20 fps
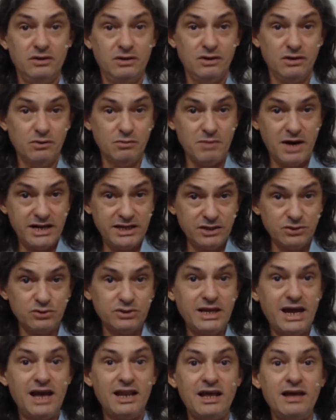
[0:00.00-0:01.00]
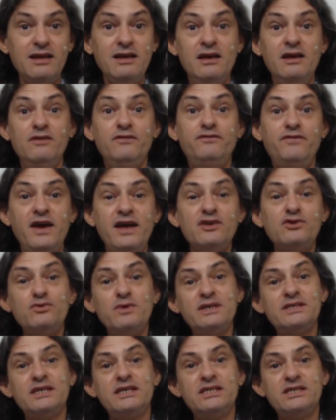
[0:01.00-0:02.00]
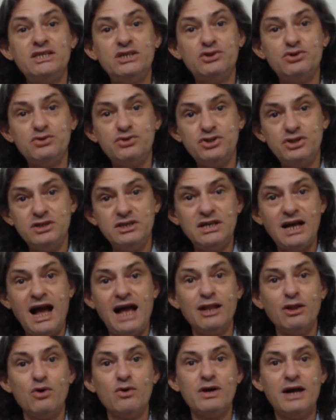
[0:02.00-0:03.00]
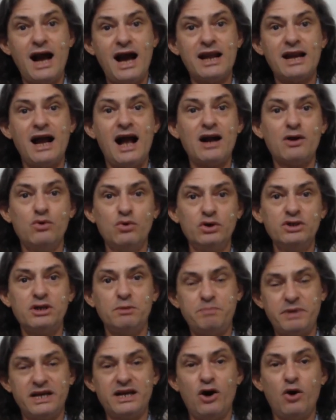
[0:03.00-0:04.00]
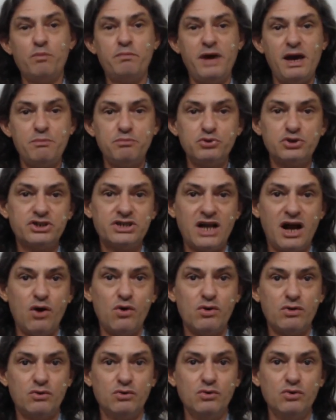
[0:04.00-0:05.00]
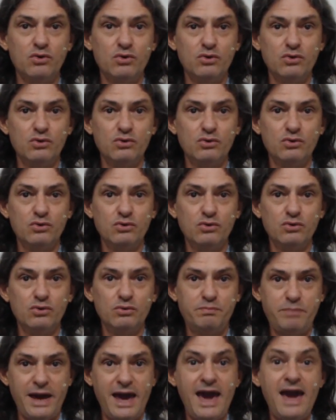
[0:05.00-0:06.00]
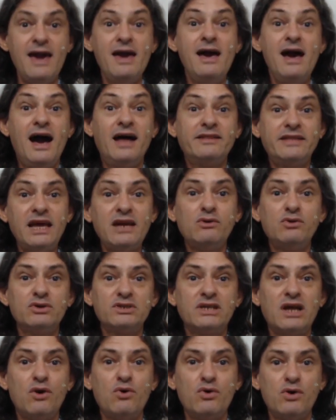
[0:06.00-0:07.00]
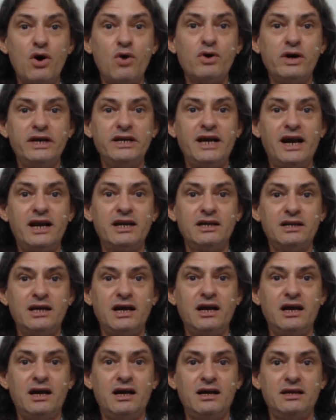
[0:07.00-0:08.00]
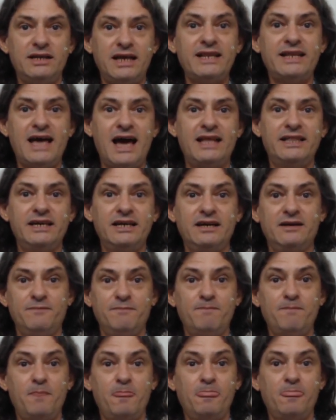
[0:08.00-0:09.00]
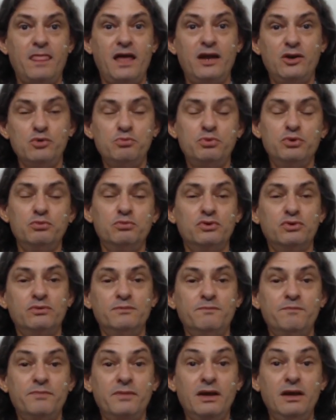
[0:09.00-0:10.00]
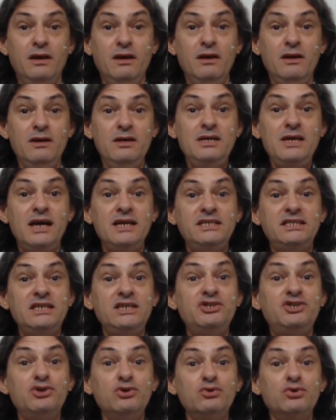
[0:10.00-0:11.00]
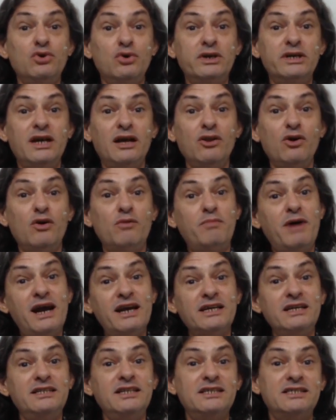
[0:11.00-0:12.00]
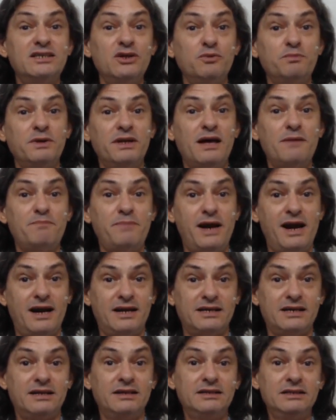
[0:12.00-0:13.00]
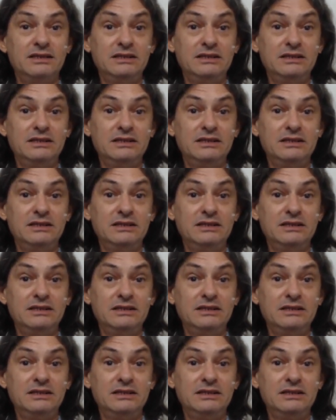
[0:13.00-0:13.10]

o marido dela fez um exercício de alongar a coxa, pegar o pé, puxar o, o, o pé, até encostar o calcanhar na, na nádega, né, no bumbum. E aí sentiu dor na lombar que desceu pela perna.